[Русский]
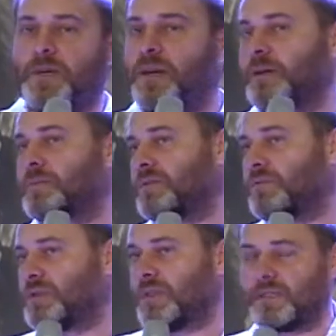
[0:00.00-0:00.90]
как бы
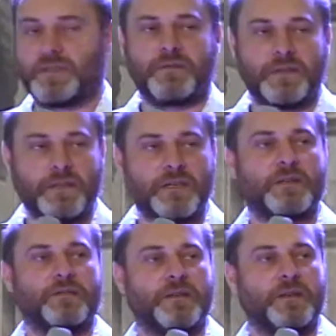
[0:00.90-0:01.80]
вот на основании
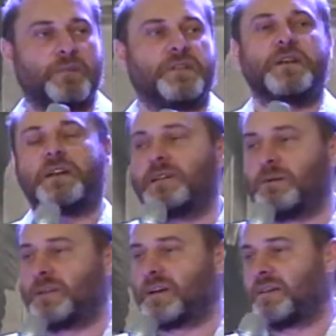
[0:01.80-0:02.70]
этого она потеряла
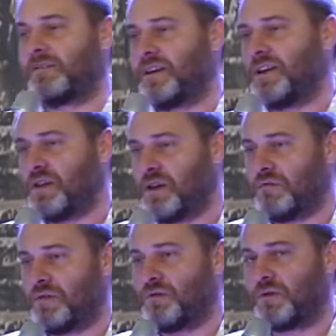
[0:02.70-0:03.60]
благоволение
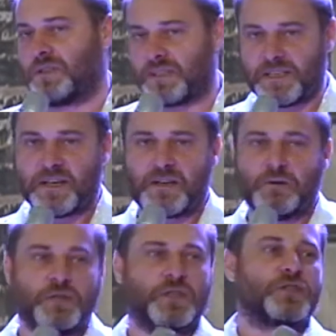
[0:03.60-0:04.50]
в его глазах, и
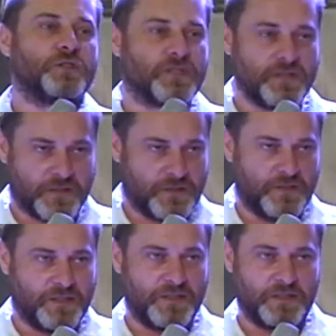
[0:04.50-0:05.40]
он решил с ней
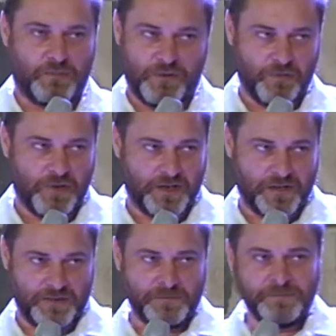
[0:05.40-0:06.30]
развестись,
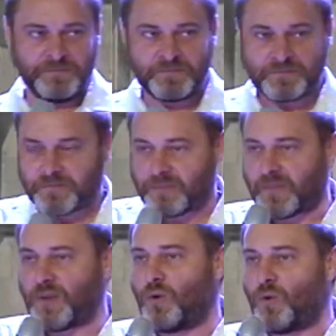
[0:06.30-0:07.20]
понимаете?
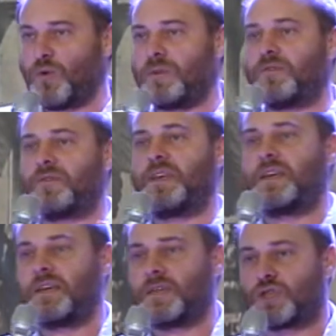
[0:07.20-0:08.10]
Он в
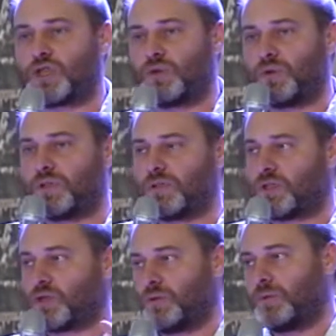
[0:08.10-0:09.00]
ней что-то
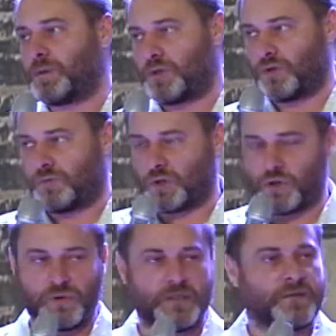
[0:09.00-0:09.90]
нашел, причем
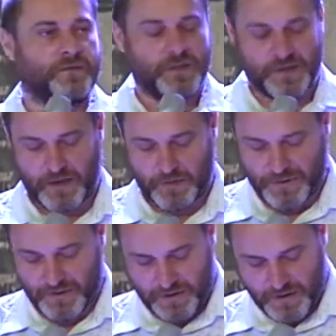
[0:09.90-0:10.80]
нашел это
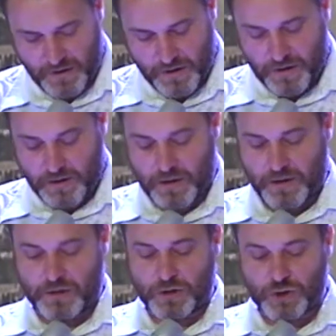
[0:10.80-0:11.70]
внезапно,
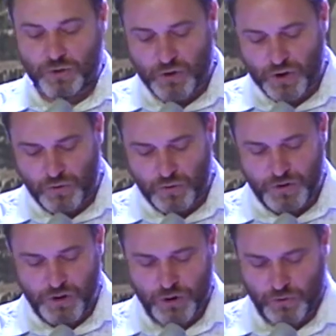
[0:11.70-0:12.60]
Э, что же он
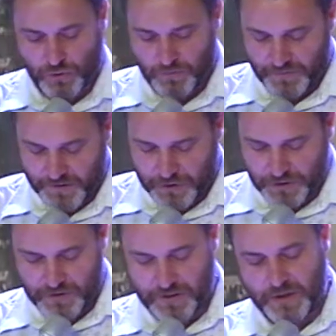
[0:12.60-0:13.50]
нашел?
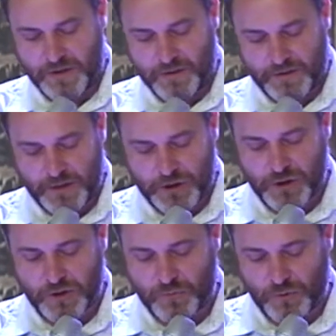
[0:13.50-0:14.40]
Значит,
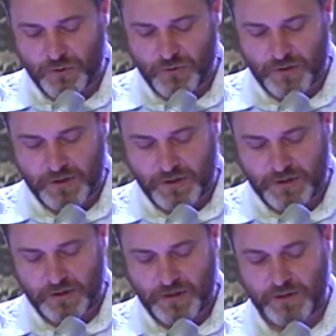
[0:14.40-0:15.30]
дальше
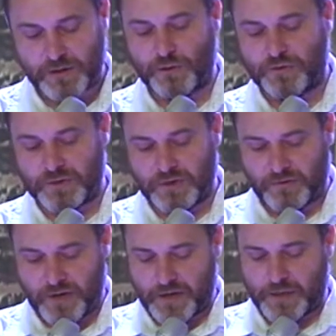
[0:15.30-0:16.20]
используется э, слово
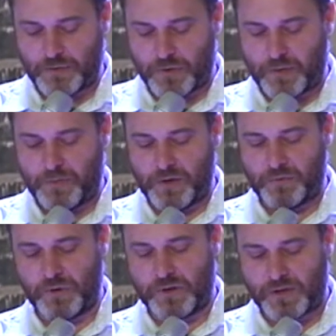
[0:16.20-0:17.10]
«давар», которое
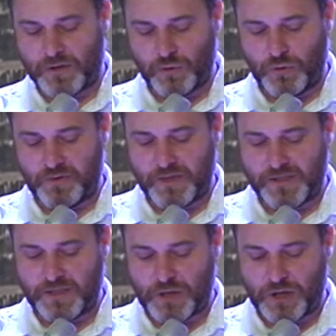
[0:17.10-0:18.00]
переводится слово
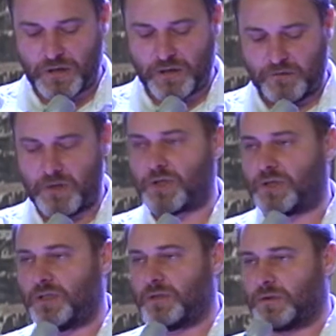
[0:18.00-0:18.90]
«изречение», «вещь
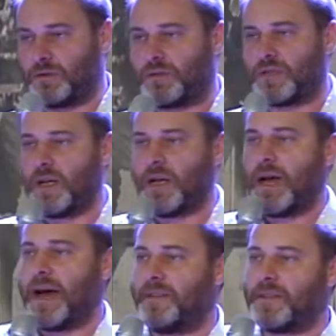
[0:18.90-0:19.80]
дела». То есть
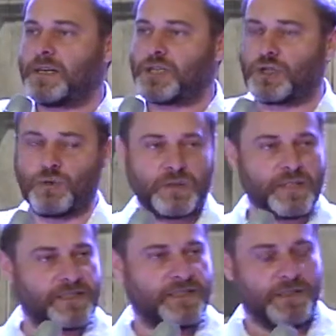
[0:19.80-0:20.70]
она
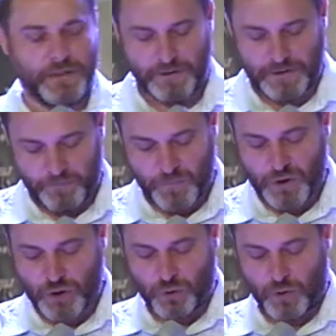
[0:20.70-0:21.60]
что-то сделала.
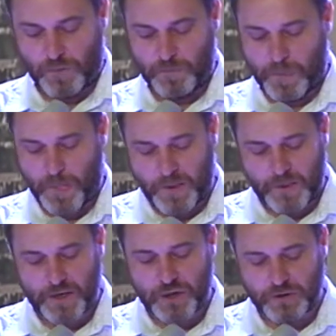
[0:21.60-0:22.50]
Что?
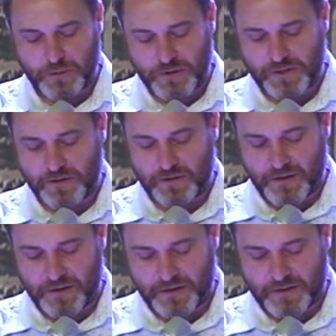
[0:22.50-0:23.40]
Дальше написано
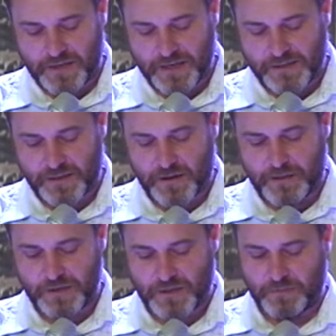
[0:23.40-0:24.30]
«нагота»,
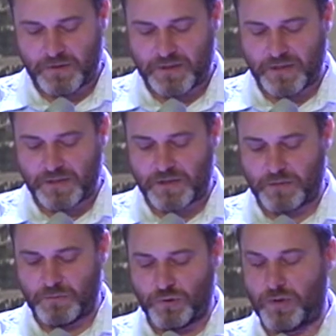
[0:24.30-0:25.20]
«срам», «срамота»,
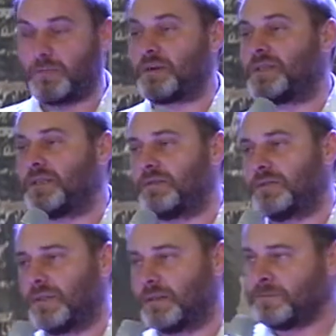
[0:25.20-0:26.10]
«срамное»,
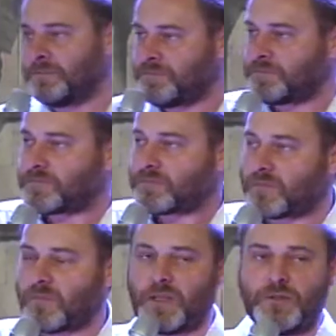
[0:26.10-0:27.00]
«противное».
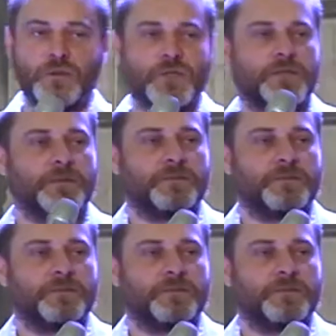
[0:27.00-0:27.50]
То есть,